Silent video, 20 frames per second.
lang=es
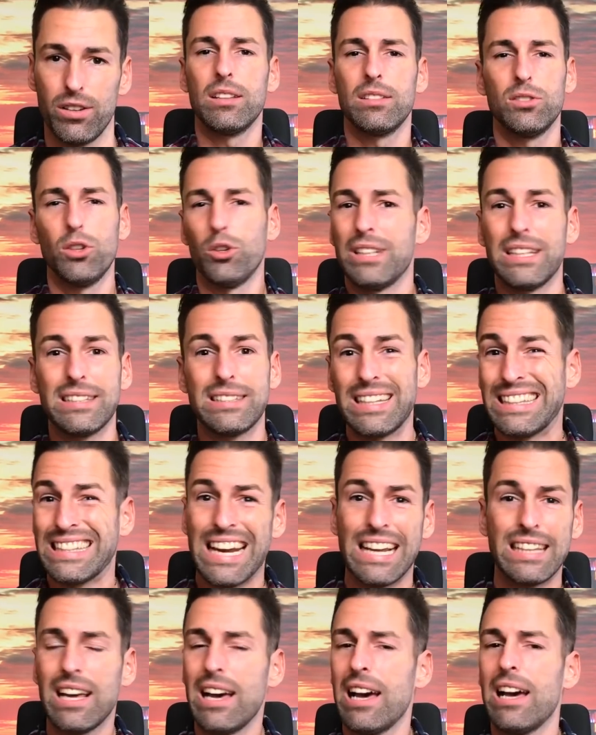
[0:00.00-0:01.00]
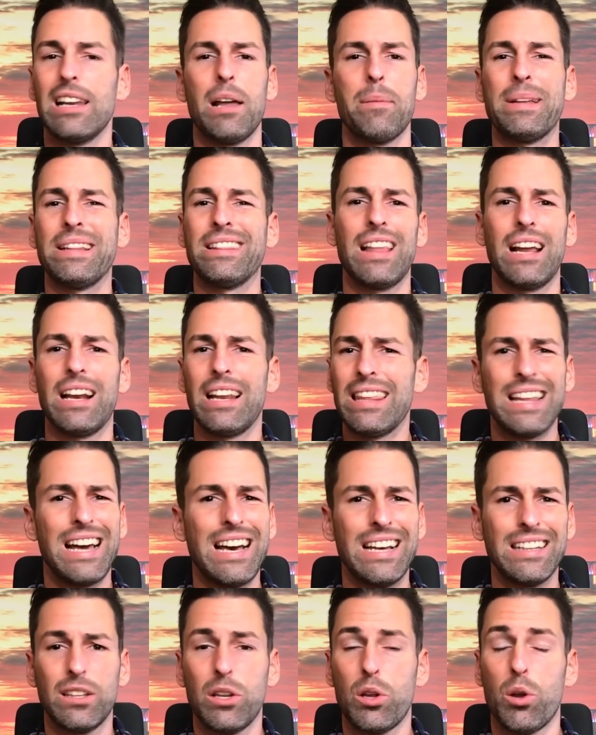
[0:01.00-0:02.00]
donde se trata la
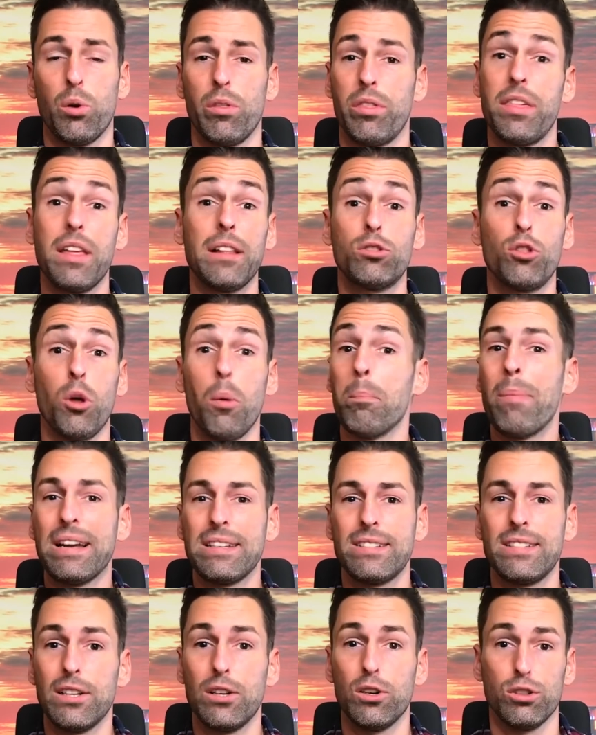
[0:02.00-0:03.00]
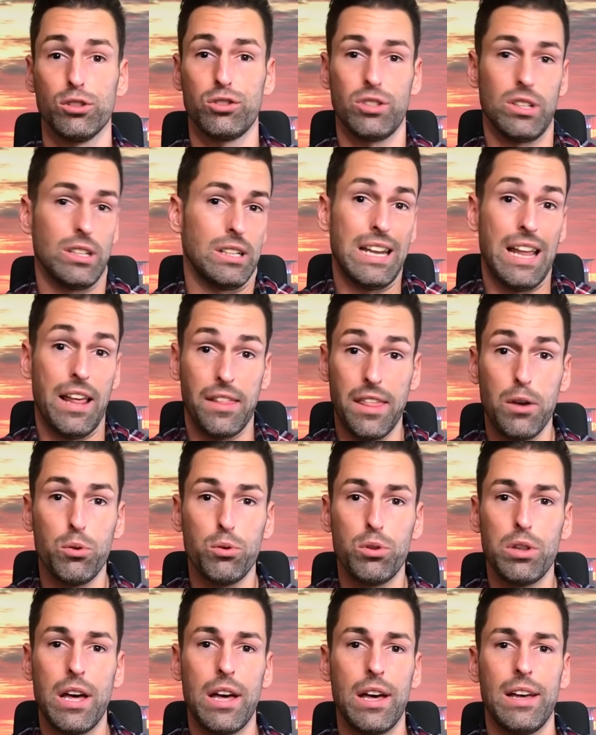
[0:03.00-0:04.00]
mentalidad, conceptos básicos, la
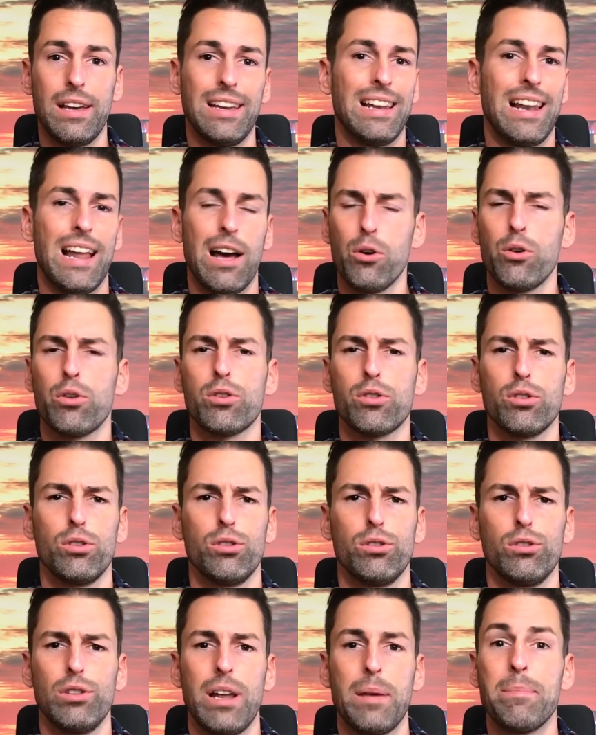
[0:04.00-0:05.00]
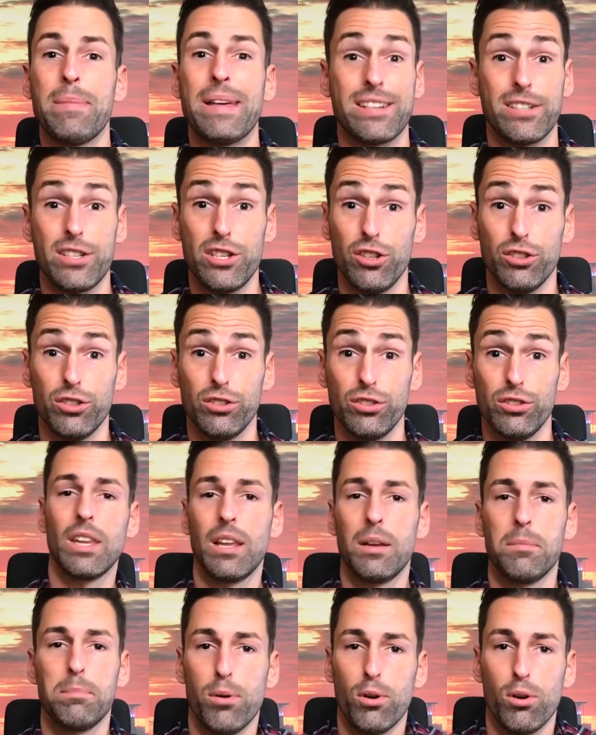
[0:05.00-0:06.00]
deuda, el ahorro, la
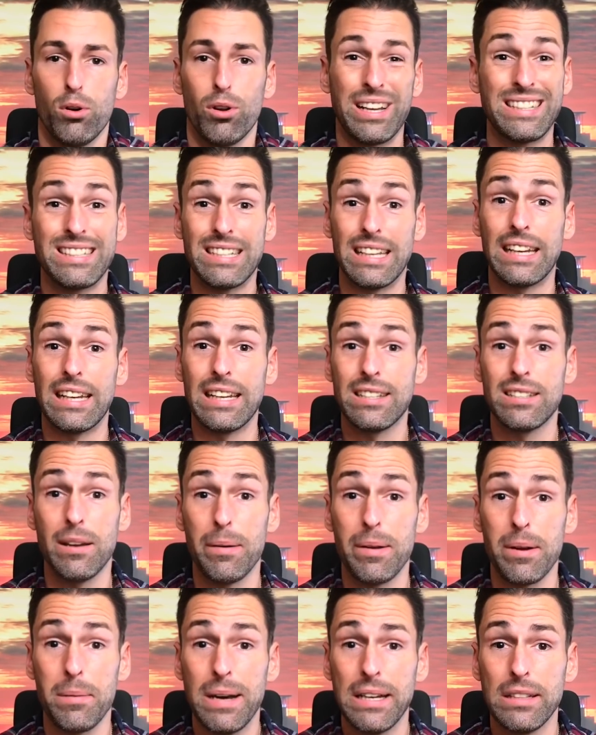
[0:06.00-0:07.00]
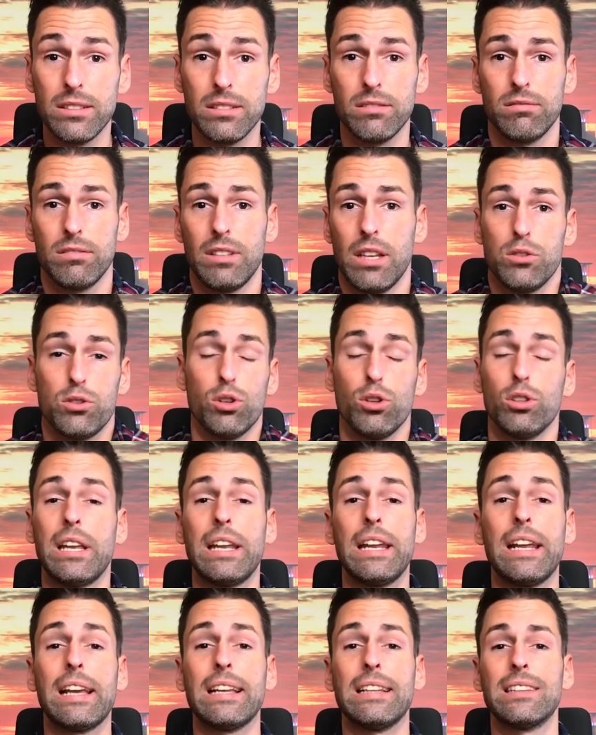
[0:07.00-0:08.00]
inversión, por lo que si queréis saber más, tan solo
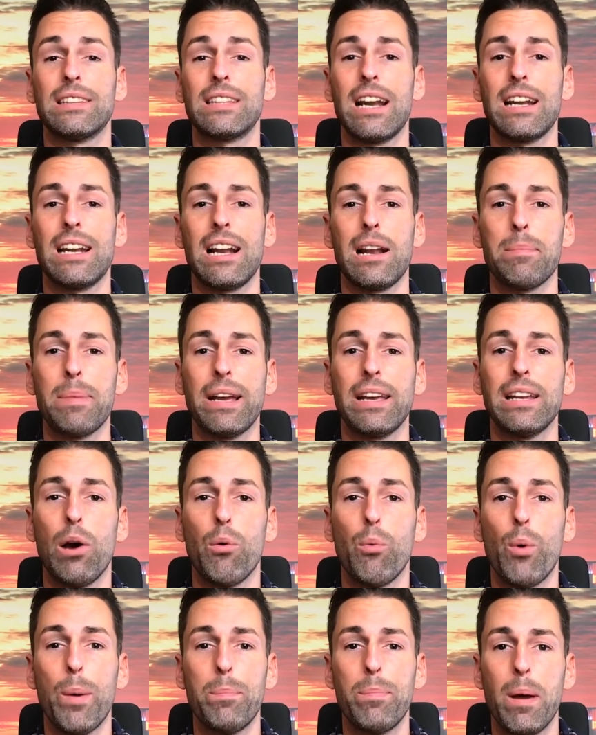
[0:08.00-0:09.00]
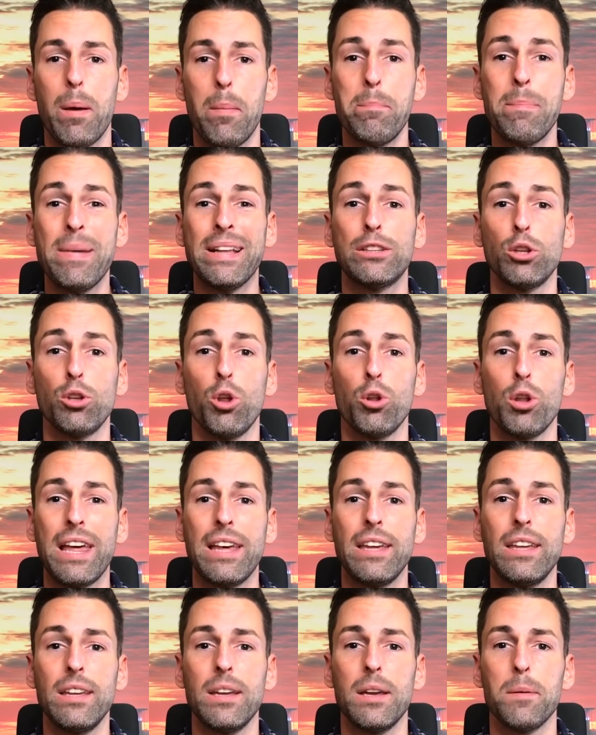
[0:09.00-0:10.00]
tenéis que entrar a la página web
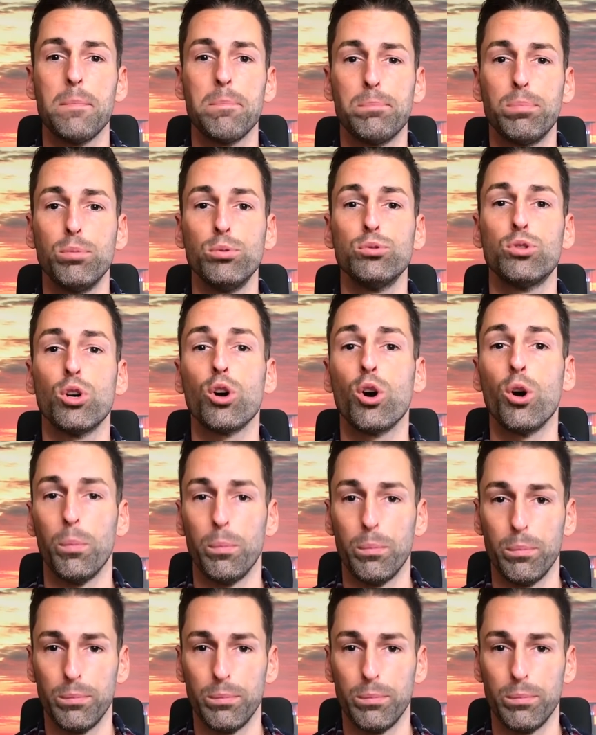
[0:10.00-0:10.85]
metododai.com.